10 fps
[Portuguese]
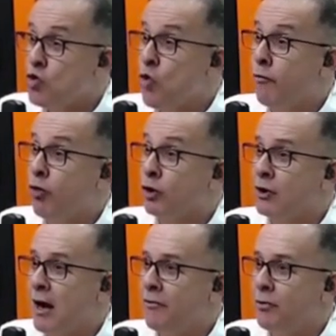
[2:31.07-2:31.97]

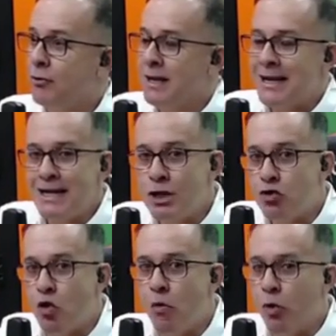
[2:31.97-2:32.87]
confortável e
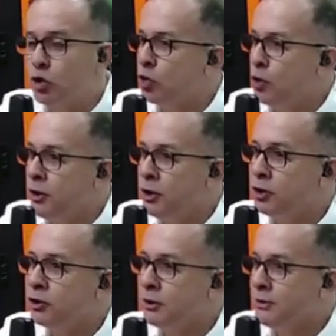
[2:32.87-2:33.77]
com
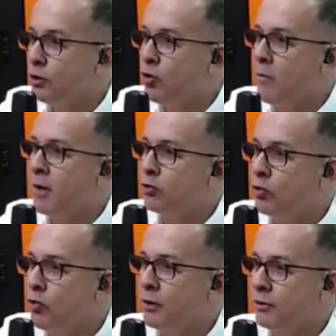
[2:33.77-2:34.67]
motoristas e
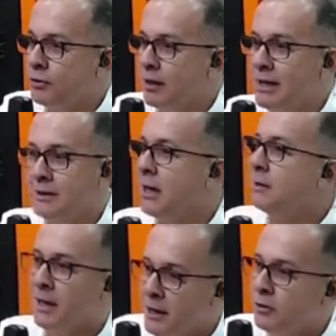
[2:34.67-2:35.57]
cobradores
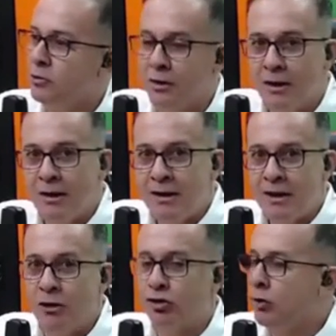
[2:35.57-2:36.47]
entendendo
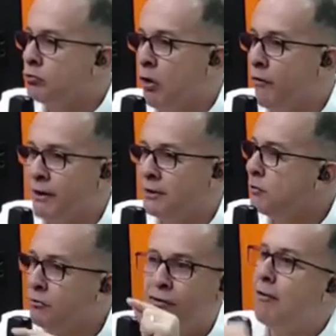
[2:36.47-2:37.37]
que eles não estão
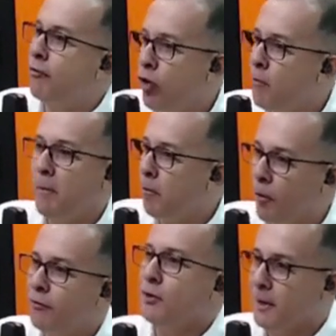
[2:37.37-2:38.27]
fazendo um favor para o
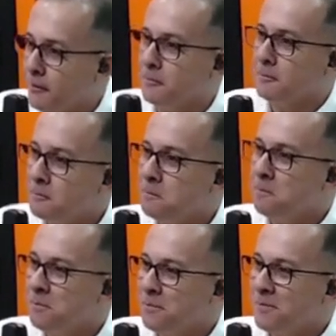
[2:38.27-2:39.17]
povo, não.
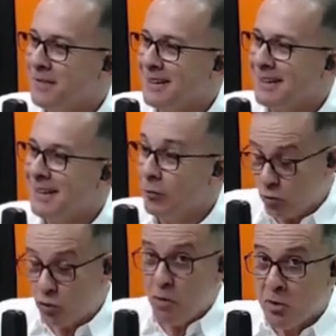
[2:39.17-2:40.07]
E o
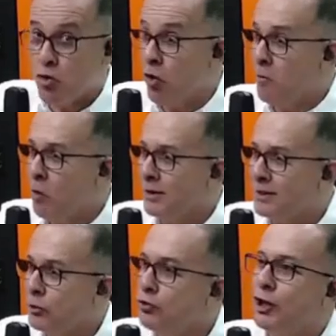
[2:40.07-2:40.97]
que me incomoda
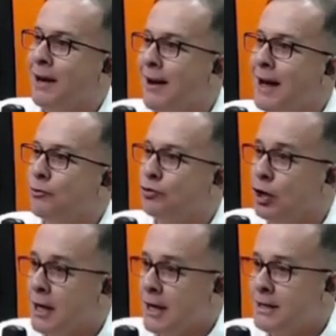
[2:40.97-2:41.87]
são os relatos
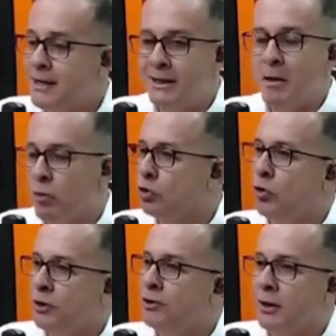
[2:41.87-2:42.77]
de que tem
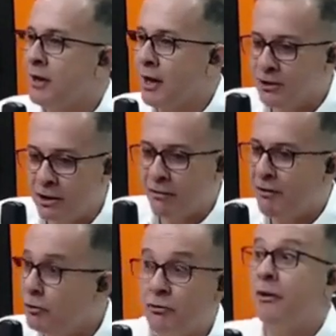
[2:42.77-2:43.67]
motorista que acha que
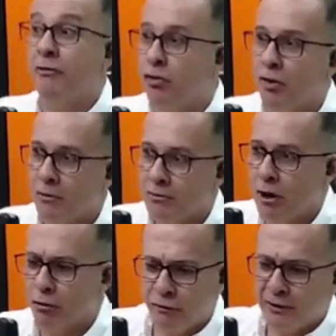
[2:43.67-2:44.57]
faz um favor. Não,
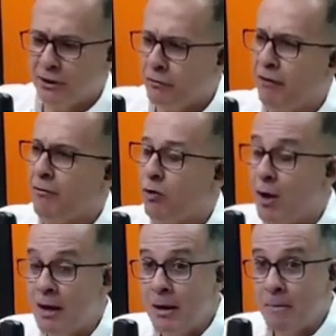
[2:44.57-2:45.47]
eu estou fazendo um favor.
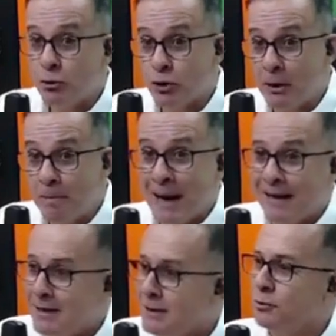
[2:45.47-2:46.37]
A pessoa está
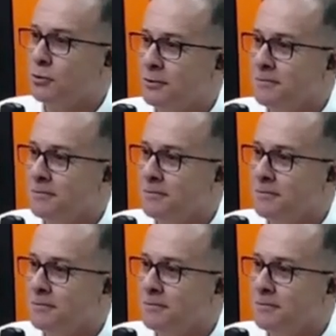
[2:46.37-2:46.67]
pagando.